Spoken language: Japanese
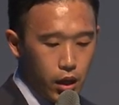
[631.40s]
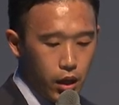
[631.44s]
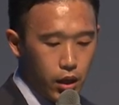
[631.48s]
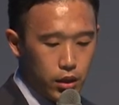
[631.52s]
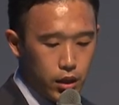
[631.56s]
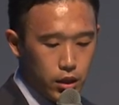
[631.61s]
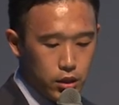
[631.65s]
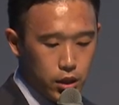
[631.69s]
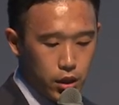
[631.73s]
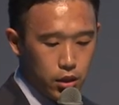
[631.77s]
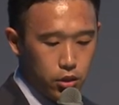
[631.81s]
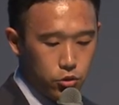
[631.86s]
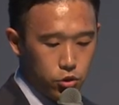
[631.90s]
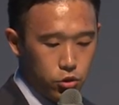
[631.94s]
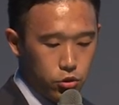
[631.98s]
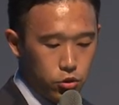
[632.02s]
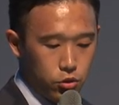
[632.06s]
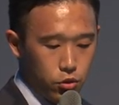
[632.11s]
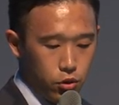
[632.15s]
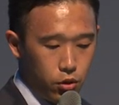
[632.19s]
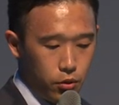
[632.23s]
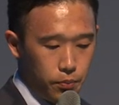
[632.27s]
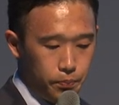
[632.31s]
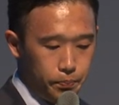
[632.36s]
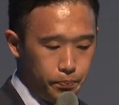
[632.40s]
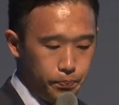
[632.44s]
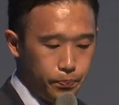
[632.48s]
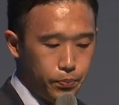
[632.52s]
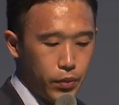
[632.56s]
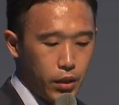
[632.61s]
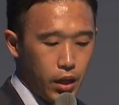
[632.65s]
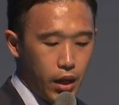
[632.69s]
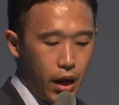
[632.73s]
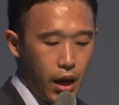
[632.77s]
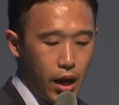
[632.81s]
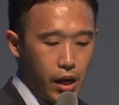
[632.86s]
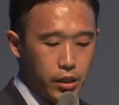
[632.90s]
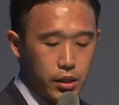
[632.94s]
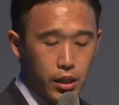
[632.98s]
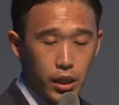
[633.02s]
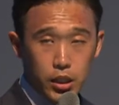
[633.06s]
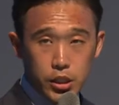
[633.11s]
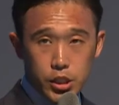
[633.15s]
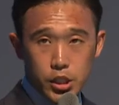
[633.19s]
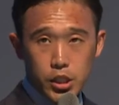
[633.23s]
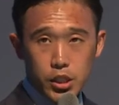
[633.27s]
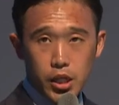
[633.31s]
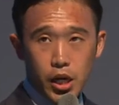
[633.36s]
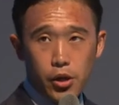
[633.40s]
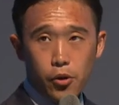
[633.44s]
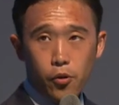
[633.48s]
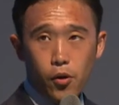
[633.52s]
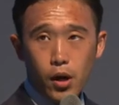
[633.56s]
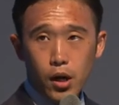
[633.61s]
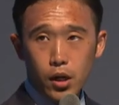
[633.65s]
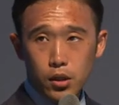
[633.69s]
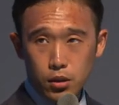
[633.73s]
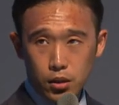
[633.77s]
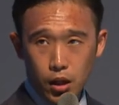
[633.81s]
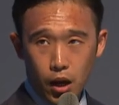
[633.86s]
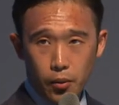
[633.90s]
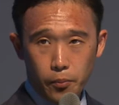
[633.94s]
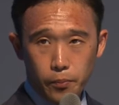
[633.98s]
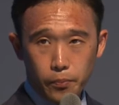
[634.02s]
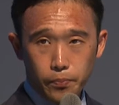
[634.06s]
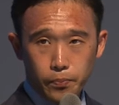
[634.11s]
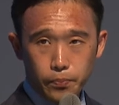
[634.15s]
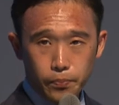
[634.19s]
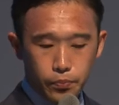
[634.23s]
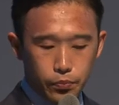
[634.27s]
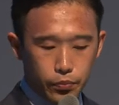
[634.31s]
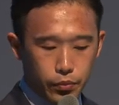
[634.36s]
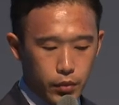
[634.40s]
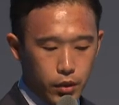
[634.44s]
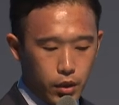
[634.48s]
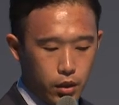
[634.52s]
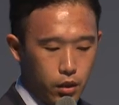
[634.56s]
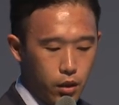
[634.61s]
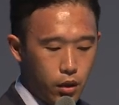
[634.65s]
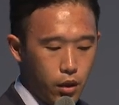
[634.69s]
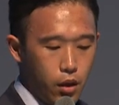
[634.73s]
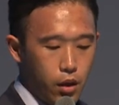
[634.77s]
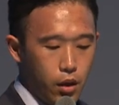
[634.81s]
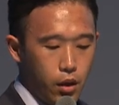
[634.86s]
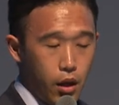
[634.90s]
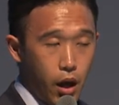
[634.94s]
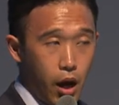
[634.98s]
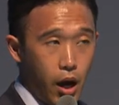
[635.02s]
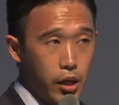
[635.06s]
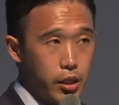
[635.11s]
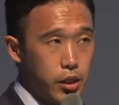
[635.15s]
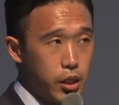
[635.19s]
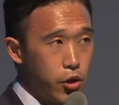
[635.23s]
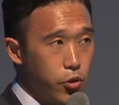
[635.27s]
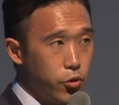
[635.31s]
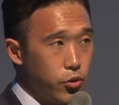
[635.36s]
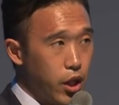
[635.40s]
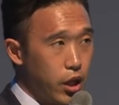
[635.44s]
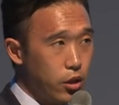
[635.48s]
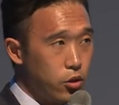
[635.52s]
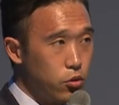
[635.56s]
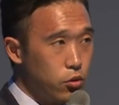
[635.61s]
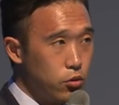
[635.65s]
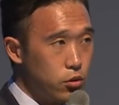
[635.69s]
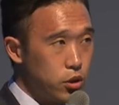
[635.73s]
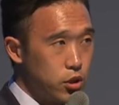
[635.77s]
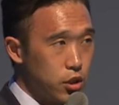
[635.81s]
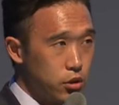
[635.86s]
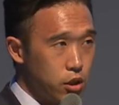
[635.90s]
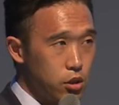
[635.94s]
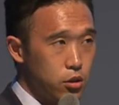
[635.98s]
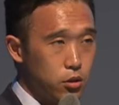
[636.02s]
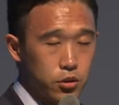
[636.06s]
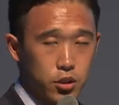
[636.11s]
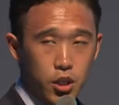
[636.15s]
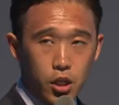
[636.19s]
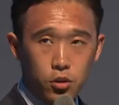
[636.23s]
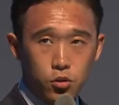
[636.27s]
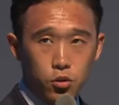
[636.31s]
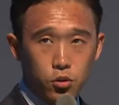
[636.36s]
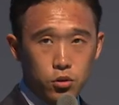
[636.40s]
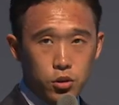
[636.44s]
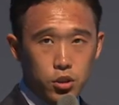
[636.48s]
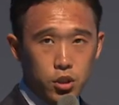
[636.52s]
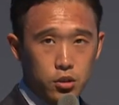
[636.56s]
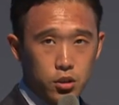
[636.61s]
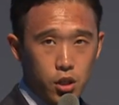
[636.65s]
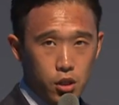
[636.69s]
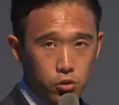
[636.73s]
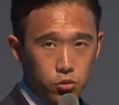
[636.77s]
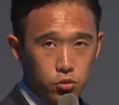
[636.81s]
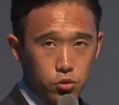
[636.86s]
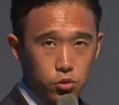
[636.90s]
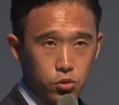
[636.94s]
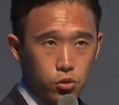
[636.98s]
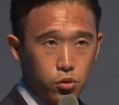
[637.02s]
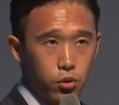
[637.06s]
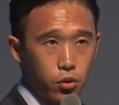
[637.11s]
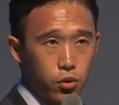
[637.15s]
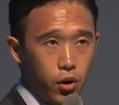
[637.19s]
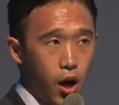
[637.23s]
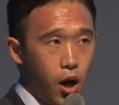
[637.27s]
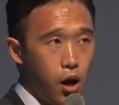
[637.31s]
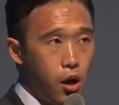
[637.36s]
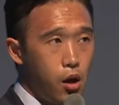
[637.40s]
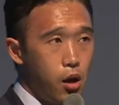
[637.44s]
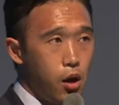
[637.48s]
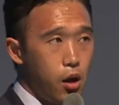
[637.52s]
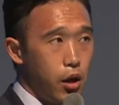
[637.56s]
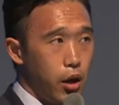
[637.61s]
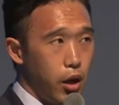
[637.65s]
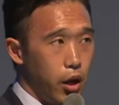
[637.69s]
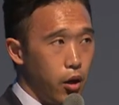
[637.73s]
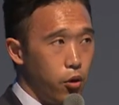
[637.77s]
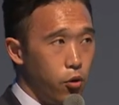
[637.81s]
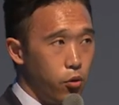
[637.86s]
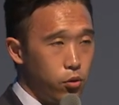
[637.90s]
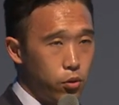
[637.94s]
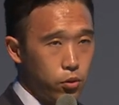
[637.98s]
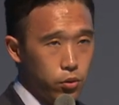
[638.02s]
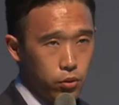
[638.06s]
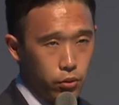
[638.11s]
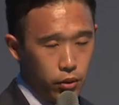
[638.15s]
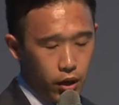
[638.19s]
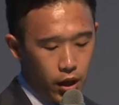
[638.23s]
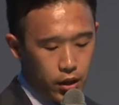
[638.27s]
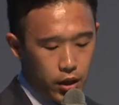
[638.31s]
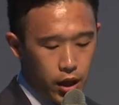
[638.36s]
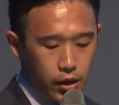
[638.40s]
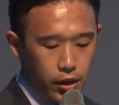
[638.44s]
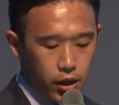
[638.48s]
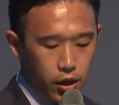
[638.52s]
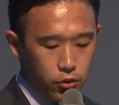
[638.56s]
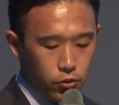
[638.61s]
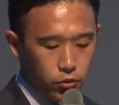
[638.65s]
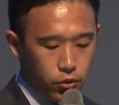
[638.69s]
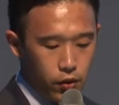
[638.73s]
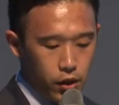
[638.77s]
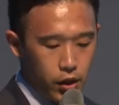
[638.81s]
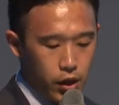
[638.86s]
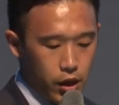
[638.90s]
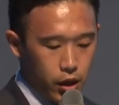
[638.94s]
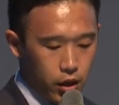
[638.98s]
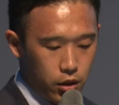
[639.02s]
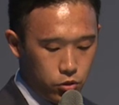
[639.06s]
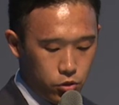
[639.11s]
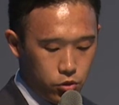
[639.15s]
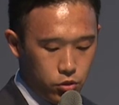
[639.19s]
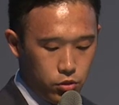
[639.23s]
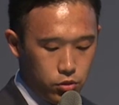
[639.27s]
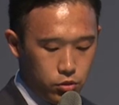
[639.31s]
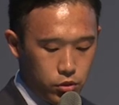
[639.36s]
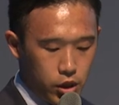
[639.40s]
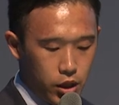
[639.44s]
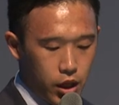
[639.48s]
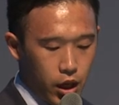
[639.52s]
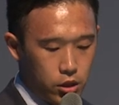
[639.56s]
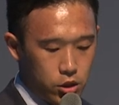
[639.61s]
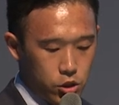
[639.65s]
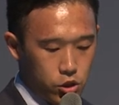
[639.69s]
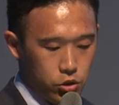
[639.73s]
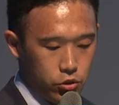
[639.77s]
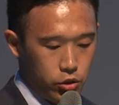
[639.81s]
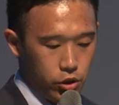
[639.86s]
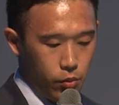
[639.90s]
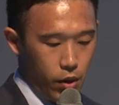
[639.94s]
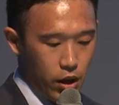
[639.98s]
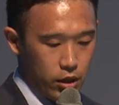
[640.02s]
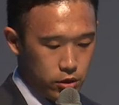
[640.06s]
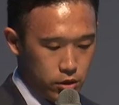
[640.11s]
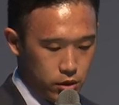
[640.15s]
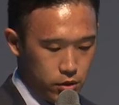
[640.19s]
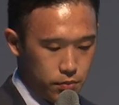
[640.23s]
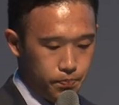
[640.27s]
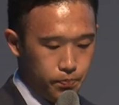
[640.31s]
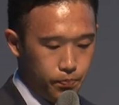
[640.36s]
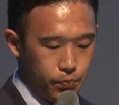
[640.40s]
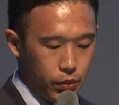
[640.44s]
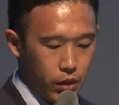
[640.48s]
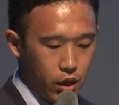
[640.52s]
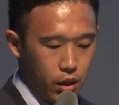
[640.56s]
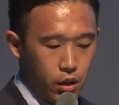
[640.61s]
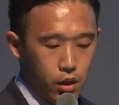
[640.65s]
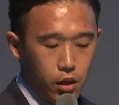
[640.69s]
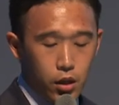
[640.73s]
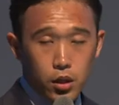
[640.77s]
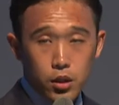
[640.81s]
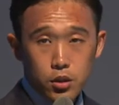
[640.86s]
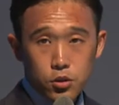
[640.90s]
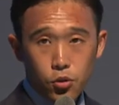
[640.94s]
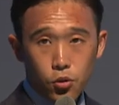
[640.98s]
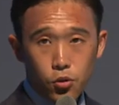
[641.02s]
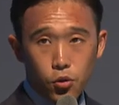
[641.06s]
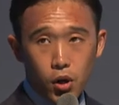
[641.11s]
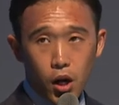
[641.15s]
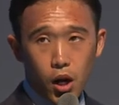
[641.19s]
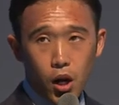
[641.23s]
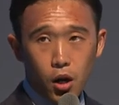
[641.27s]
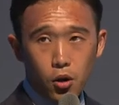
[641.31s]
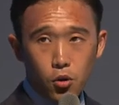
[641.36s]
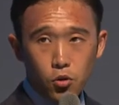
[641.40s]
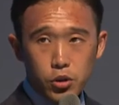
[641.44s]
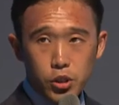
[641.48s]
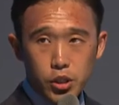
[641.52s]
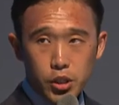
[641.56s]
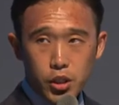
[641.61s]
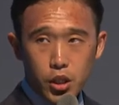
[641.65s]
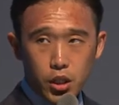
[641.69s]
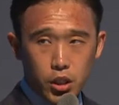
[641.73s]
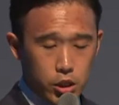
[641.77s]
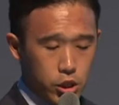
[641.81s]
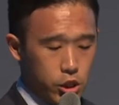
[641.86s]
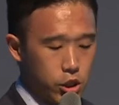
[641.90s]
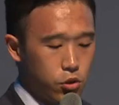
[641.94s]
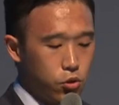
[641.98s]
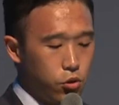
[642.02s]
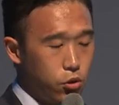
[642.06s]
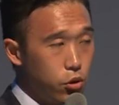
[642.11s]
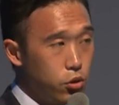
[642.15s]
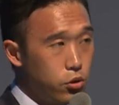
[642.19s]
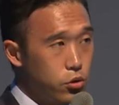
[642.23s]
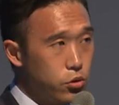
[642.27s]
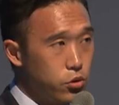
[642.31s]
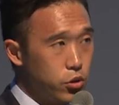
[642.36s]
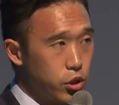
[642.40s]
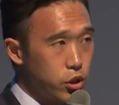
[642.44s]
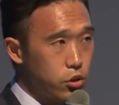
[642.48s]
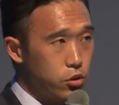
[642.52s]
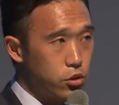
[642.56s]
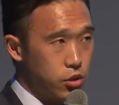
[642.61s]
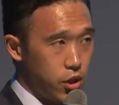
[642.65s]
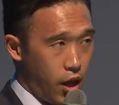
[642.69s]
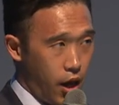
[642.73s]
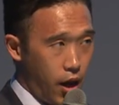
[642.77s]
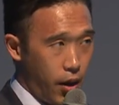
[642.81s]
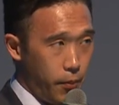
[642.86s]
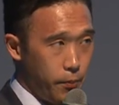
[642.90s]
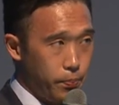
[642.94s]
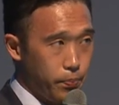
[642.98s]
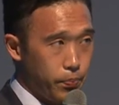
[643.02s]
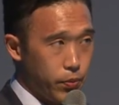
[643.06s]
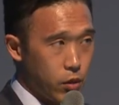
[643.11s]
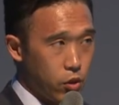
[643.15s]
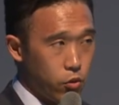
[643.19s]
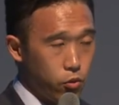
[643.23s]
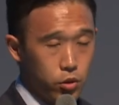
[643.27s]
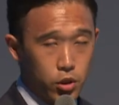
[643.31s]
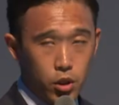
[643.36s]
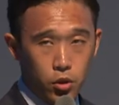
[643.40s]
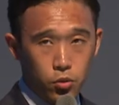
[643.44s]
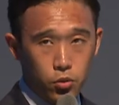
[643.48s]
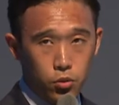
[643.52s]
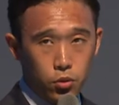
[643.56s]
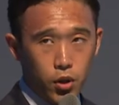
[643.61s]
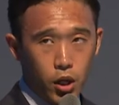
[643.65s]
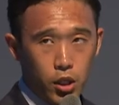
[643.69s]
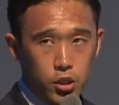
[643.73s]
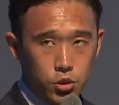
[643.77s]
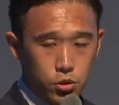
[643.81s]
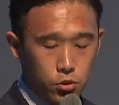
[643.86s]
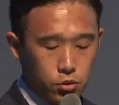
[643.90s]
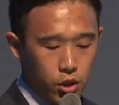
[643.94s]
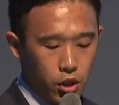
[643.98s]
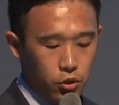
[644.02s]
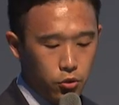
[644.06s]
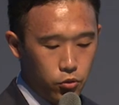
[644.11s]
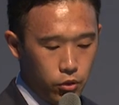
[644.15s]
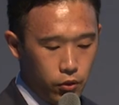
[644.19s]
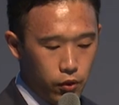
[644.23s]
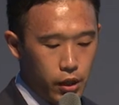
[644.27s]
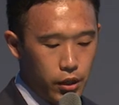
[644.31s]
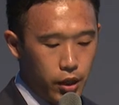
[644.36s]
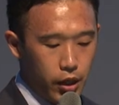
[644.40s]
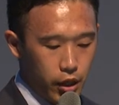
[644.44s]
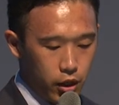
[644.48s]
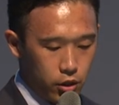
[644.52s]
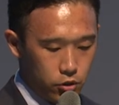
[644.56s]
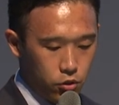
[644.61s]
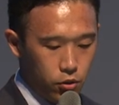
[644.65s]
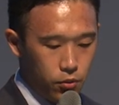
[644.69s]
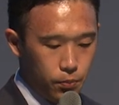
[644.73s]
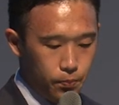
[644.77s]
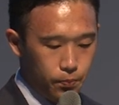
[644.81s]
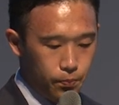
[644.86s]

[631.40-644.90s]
なぜかというと相手意識が弱かった相手を納得させる説得させるというところが本校の課題なのではないかというふうに感じておりますそこから論理的思考力の育成こういったことが必要なのではないかと